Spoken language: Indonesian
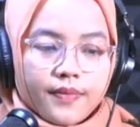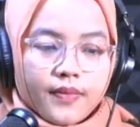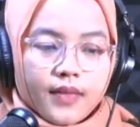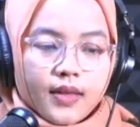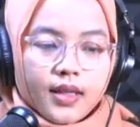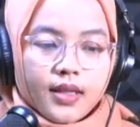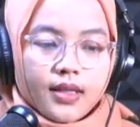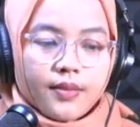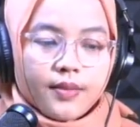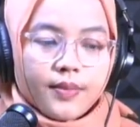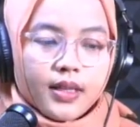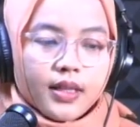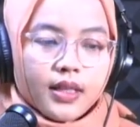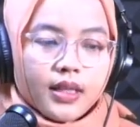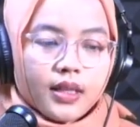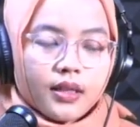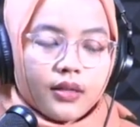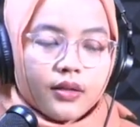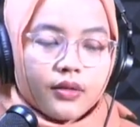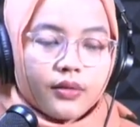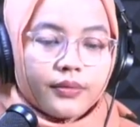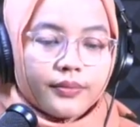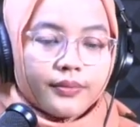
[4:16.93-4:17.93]
Seperti
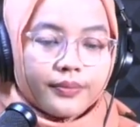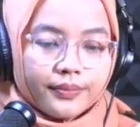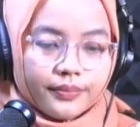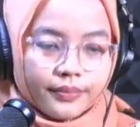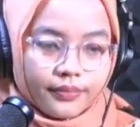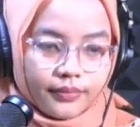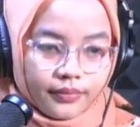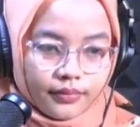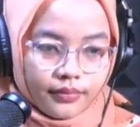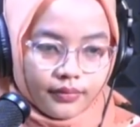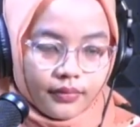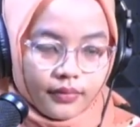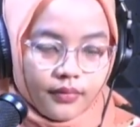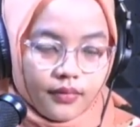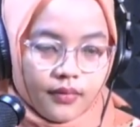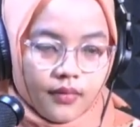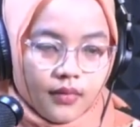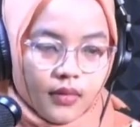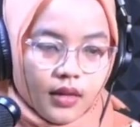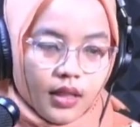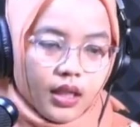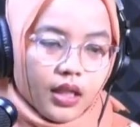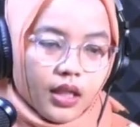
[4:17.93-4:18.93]
itu.
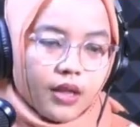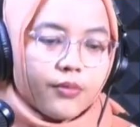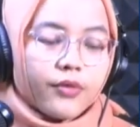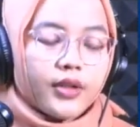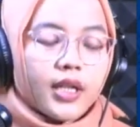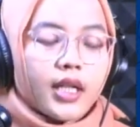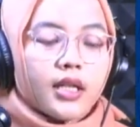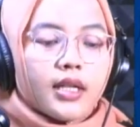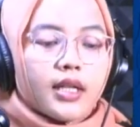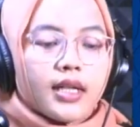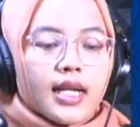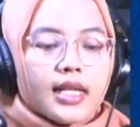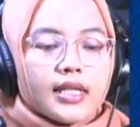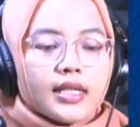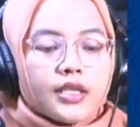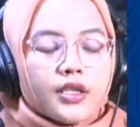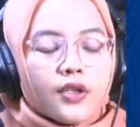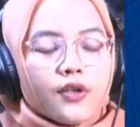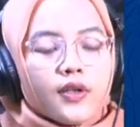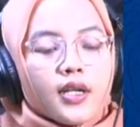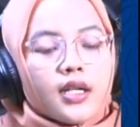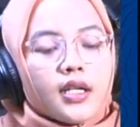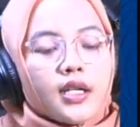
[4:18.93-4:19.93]
Kemudian
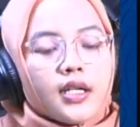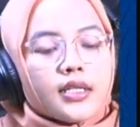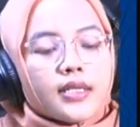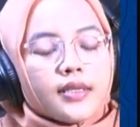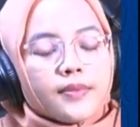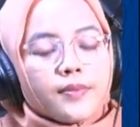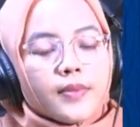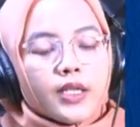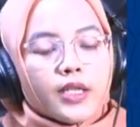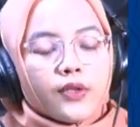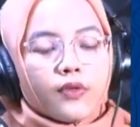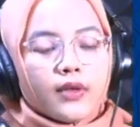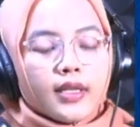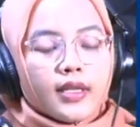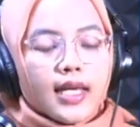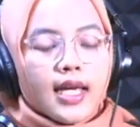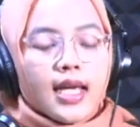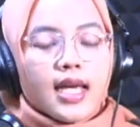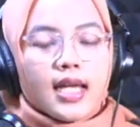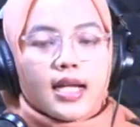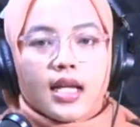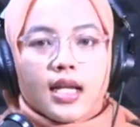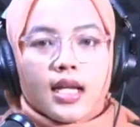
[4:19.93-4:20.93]
rasio yang
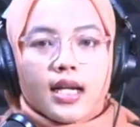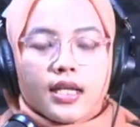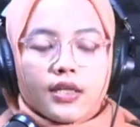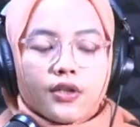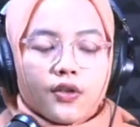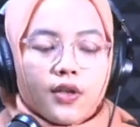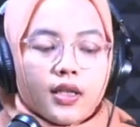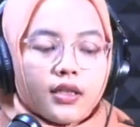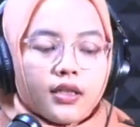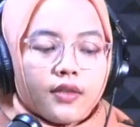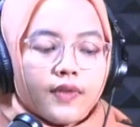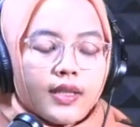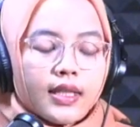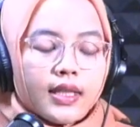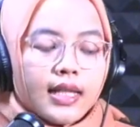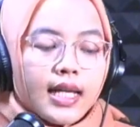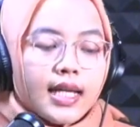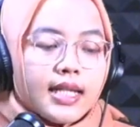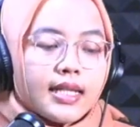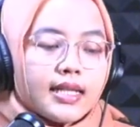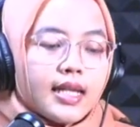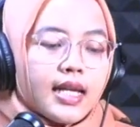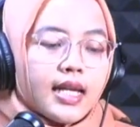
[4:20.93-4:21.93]
berikutnya ada rasio
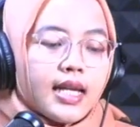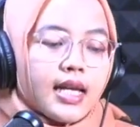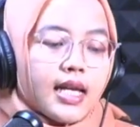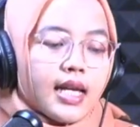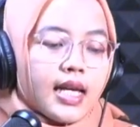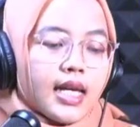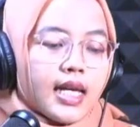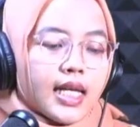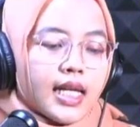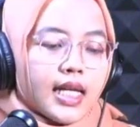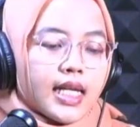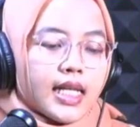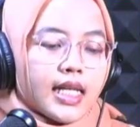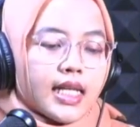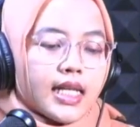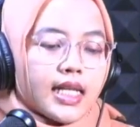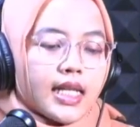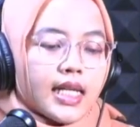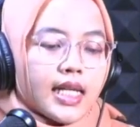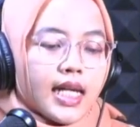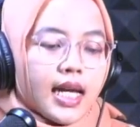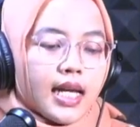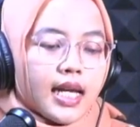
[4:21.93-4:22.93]
aktivitas.
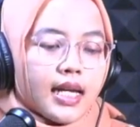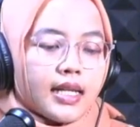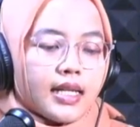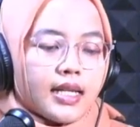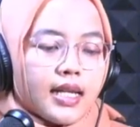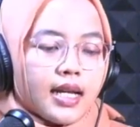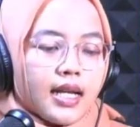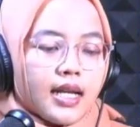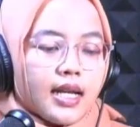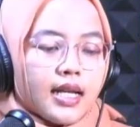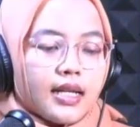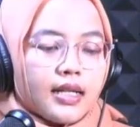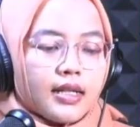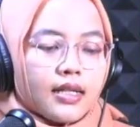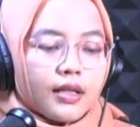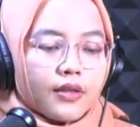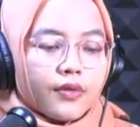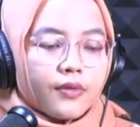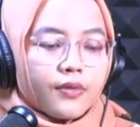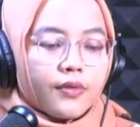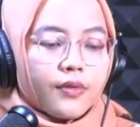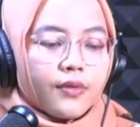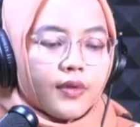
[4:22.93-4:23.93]
Ini ada
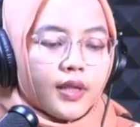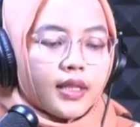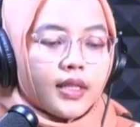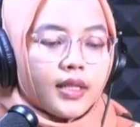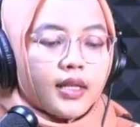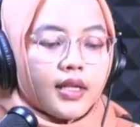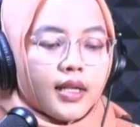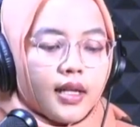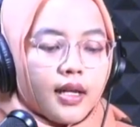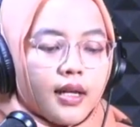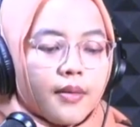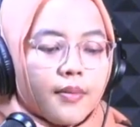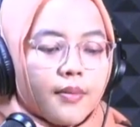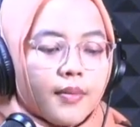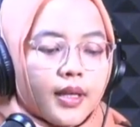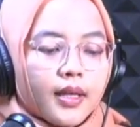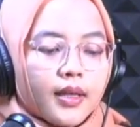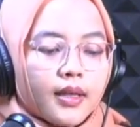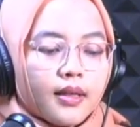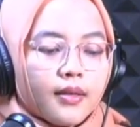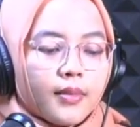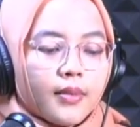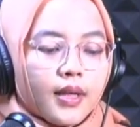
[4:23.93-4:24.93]
1 2 3 4
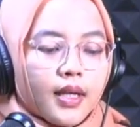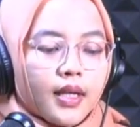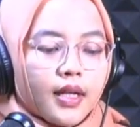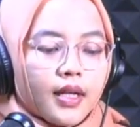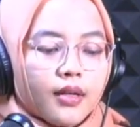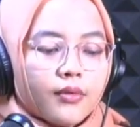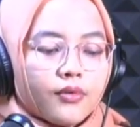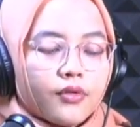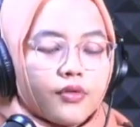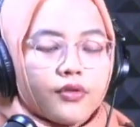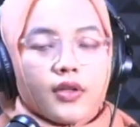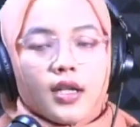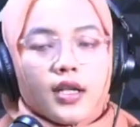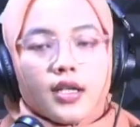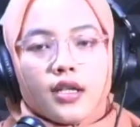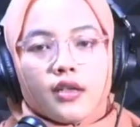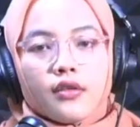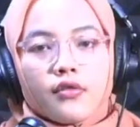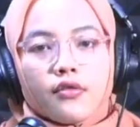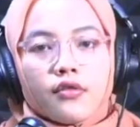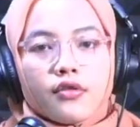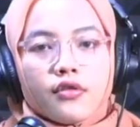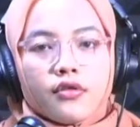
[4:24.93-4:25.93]
5 6 7 ada
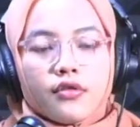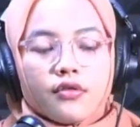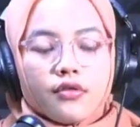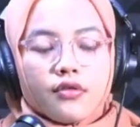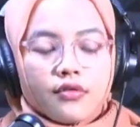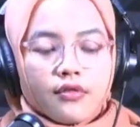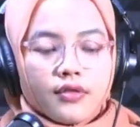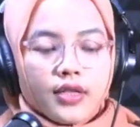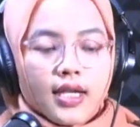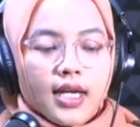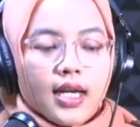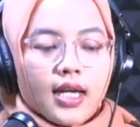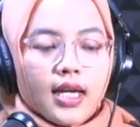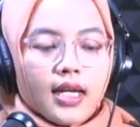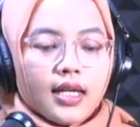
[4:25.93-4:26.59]
7 ya